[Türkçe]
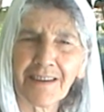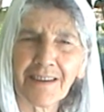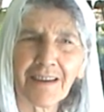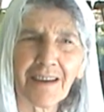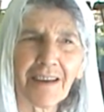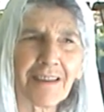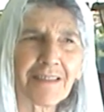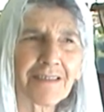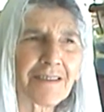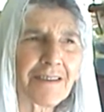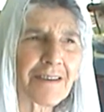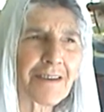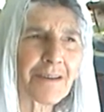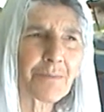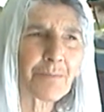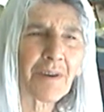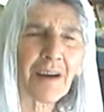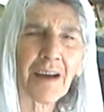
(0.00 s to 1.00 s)

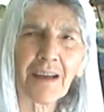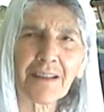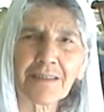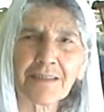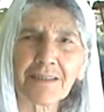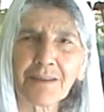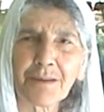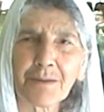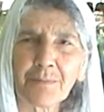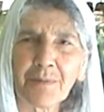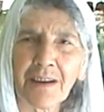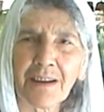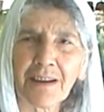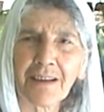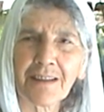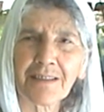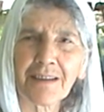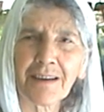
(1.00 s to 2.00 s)
Yetim kaldım
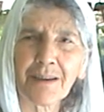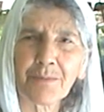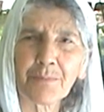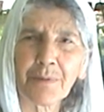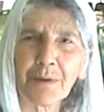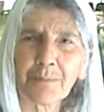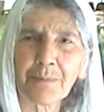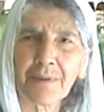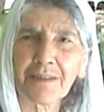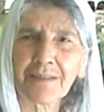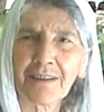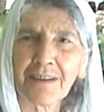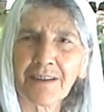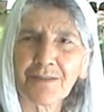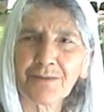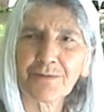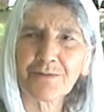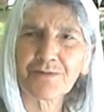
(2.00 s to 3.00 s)
anadan
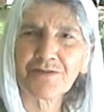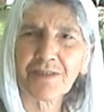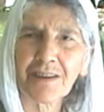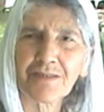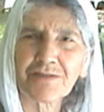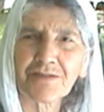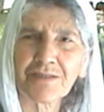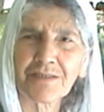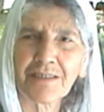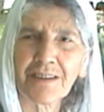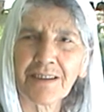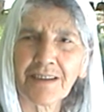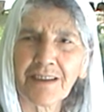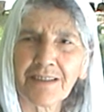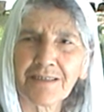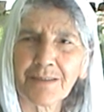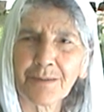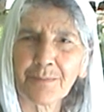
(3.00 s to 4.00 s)
babadan üç yaşında
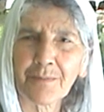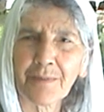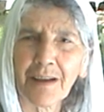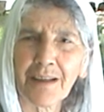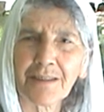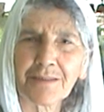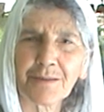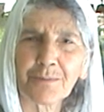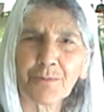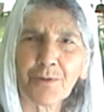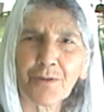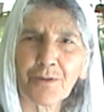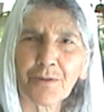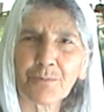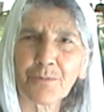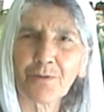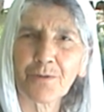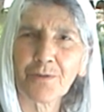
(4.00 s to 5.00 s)
yetim kaldım
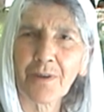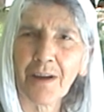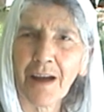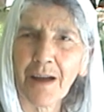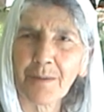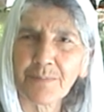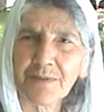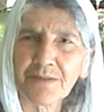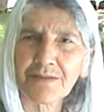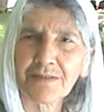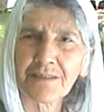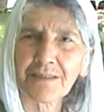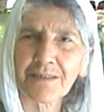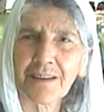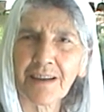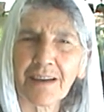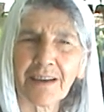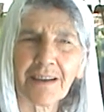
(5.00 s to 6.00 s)
onun bunun
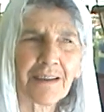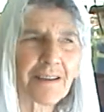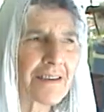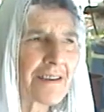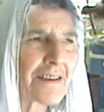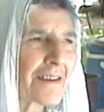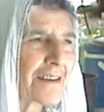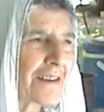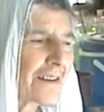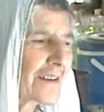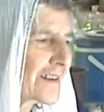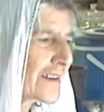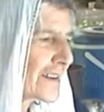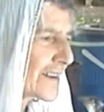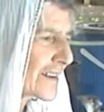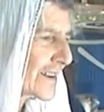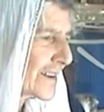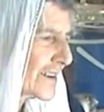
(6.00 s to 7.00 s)
kapısında.
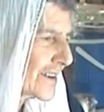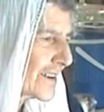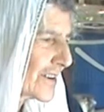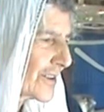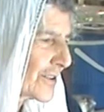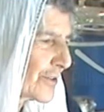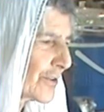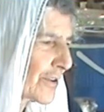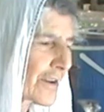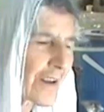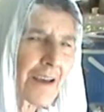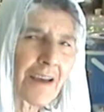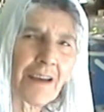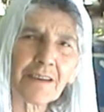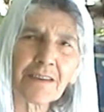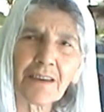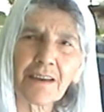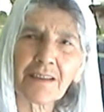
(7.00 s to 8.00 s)

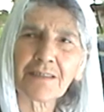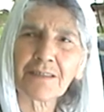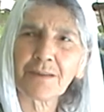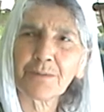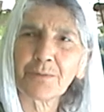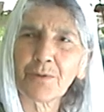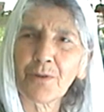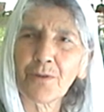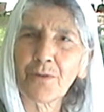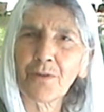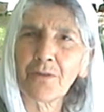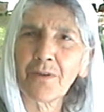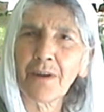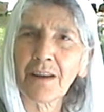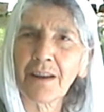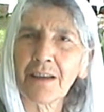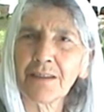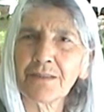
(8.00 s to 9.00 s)
Oraya gittim o
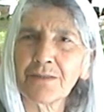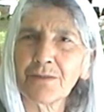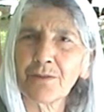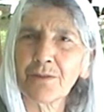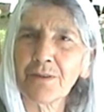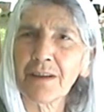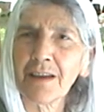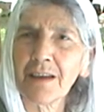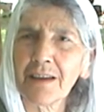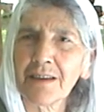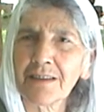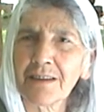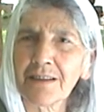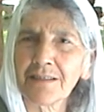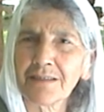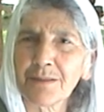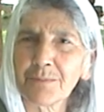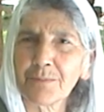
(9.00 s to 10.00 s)
kovaladı, oraya
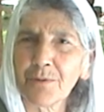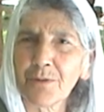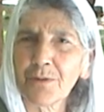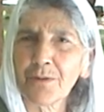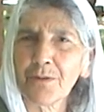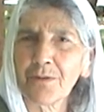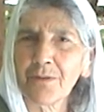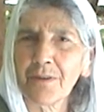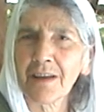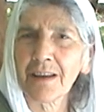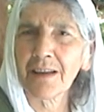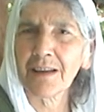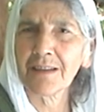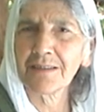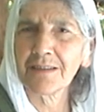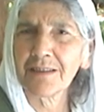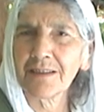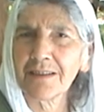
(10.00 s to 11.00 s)
gittim o
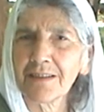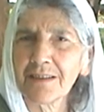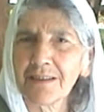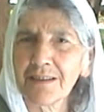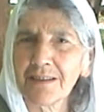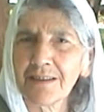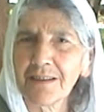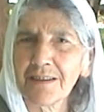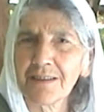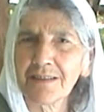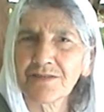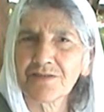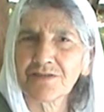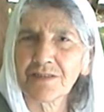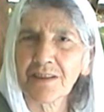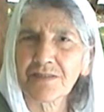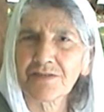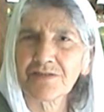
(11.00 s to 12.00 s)
kovaladı.
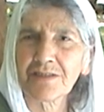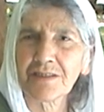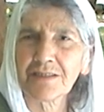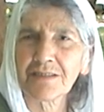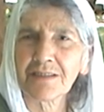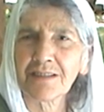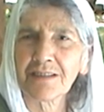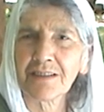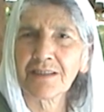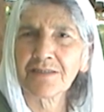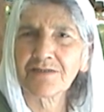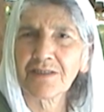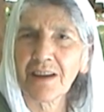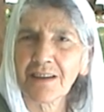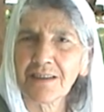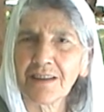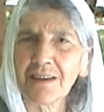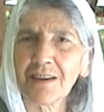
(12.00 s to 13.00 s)
İşte şimdi de
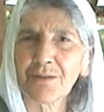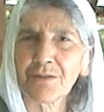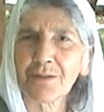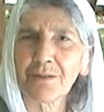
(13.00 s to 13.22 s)
çekek.